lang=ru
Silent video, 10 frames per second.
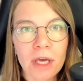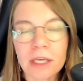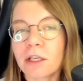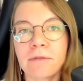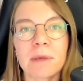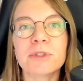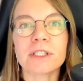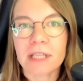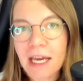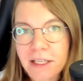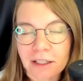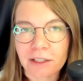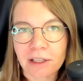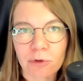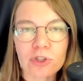или веб-дизайнер для
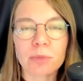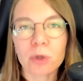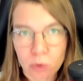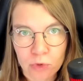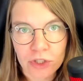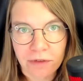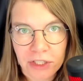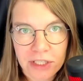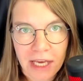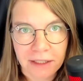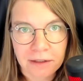того, чтобы улучшить ваш сайт.